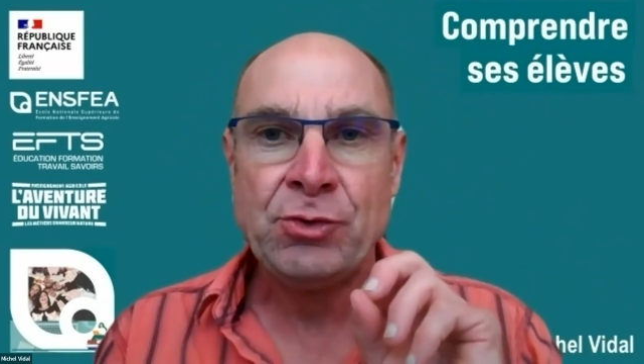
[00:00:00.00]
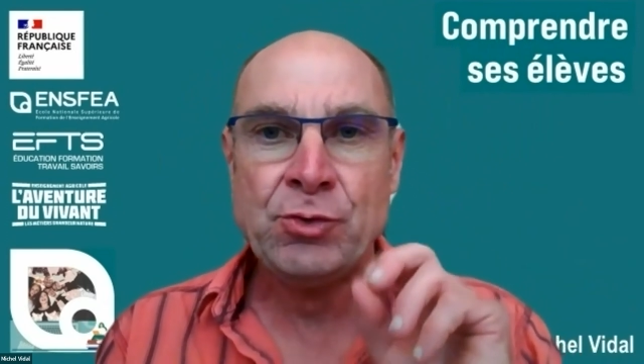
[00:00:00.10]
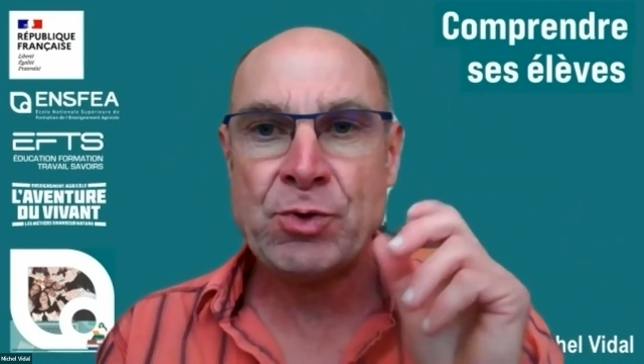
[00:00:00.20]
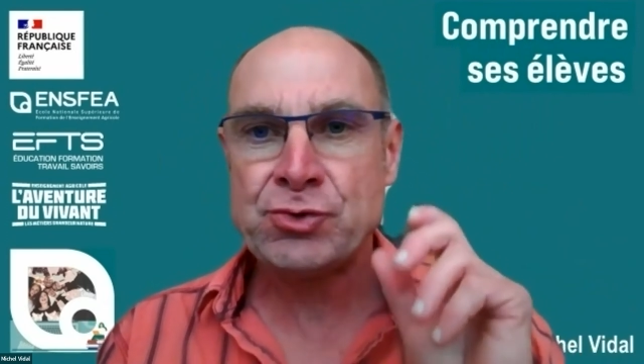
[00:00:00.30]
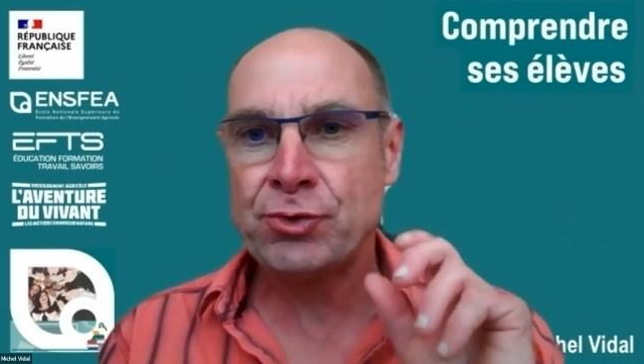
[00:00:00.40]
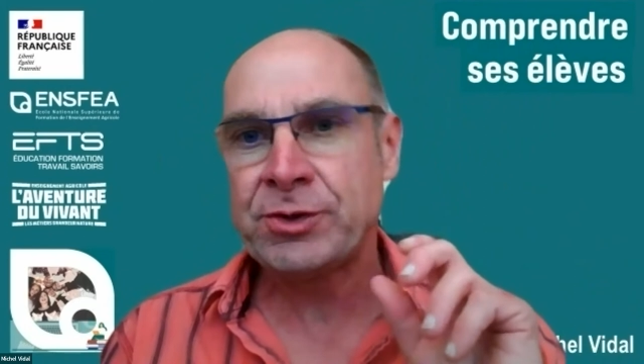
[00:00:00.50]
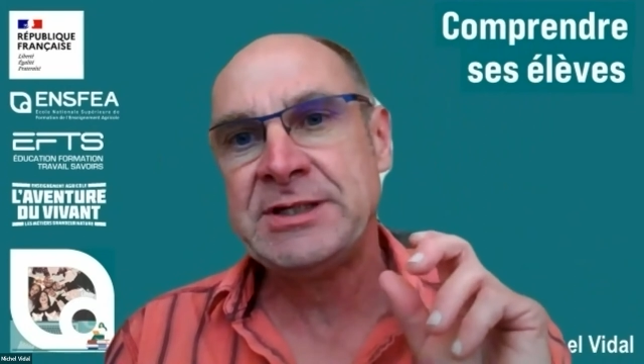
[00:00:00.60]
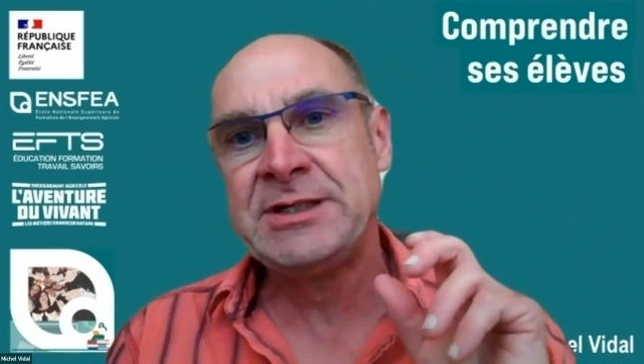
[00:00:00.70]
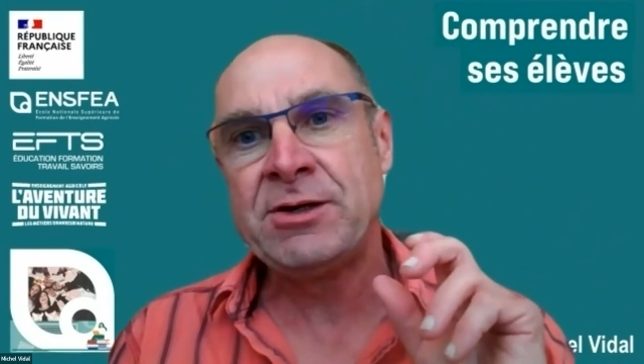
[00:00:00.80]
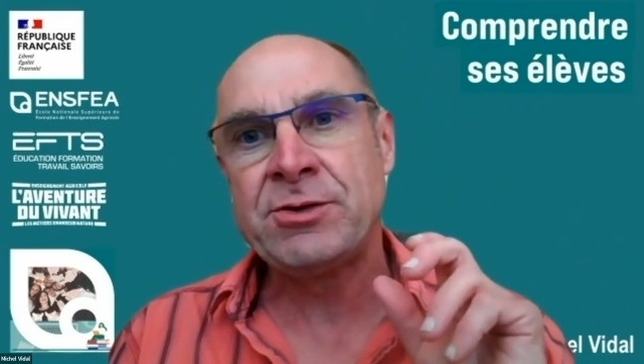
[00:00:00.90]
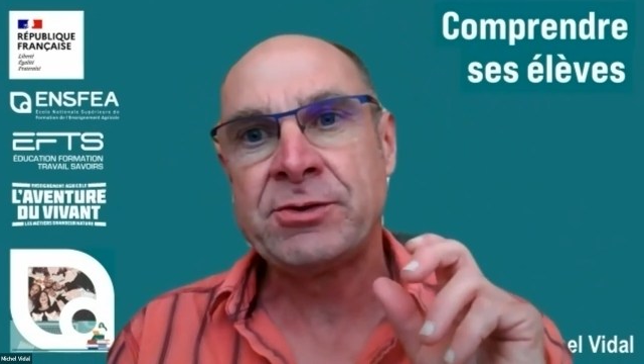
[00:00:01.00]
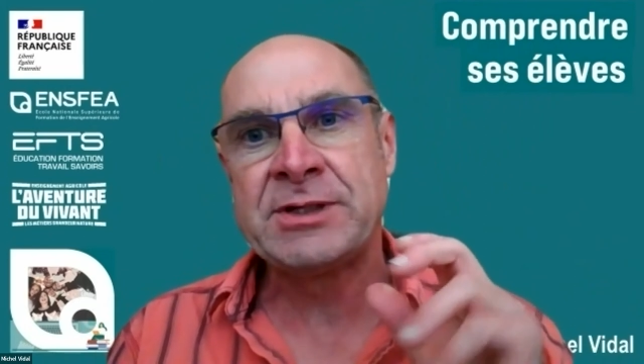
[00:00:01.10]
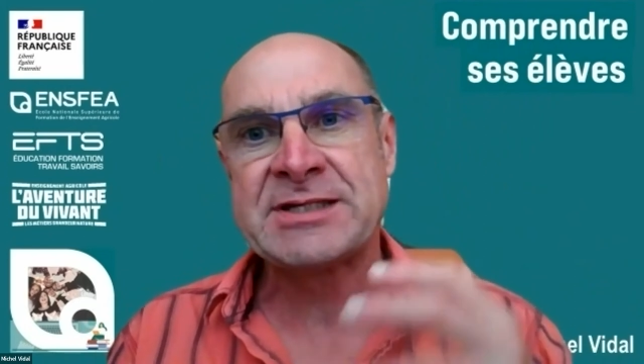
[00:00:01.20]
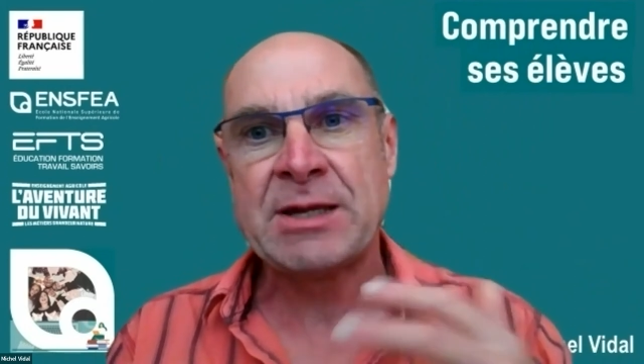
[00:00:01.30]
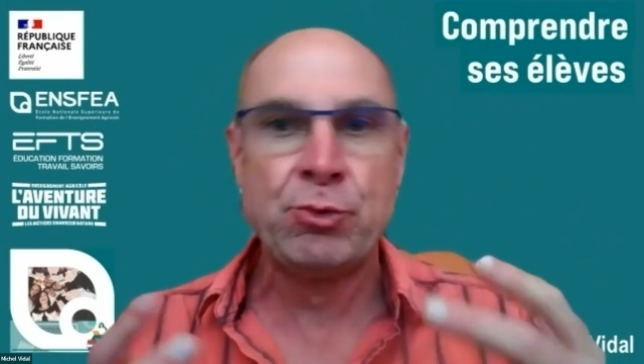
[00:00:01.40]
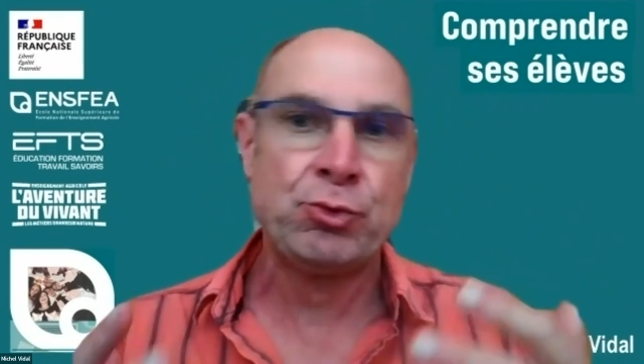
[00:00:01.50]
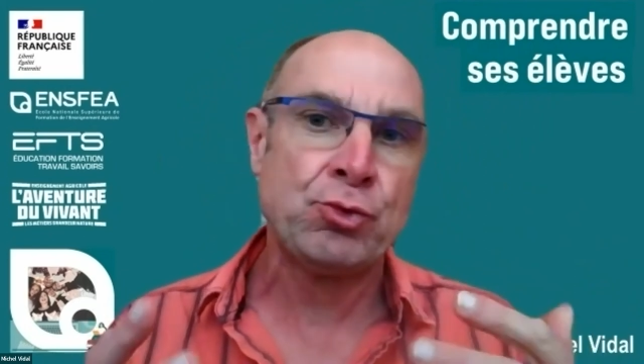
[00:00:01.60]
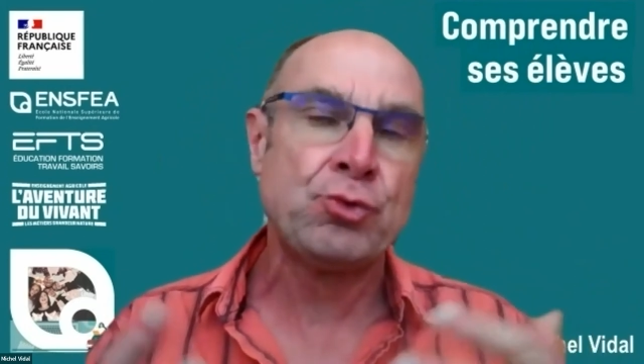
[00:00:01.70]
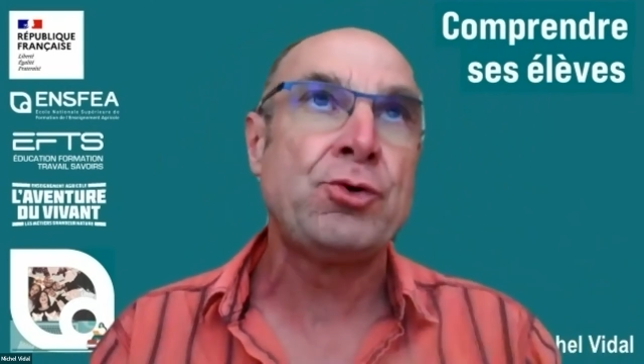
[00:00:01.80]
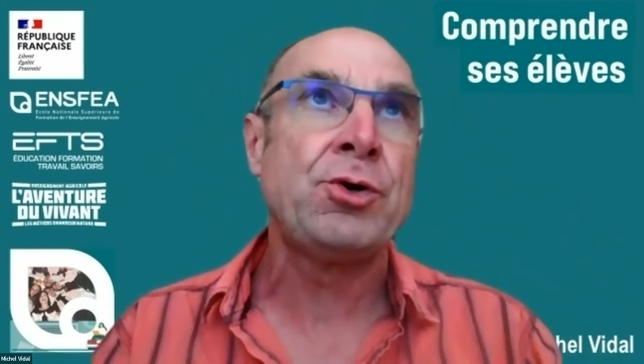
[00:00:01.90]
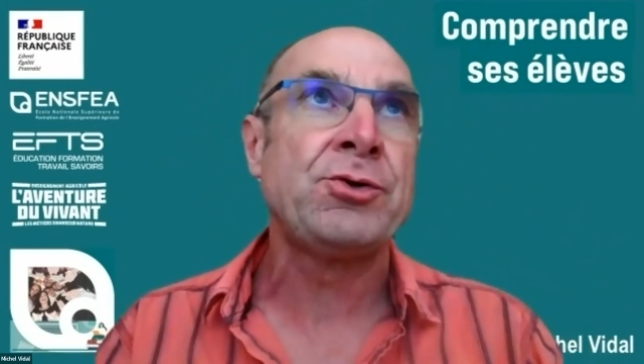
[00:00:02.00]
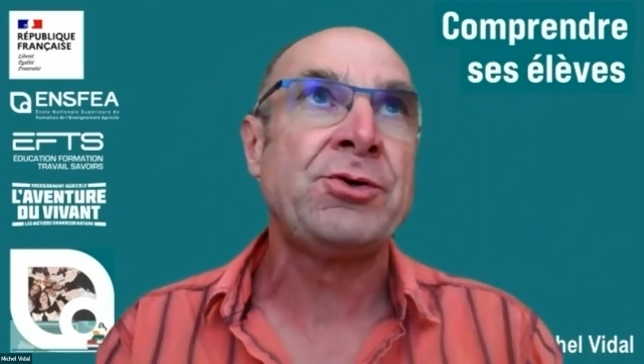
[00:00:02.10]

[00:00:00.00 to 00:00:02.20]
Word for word: Une posture qui, serait plutôt,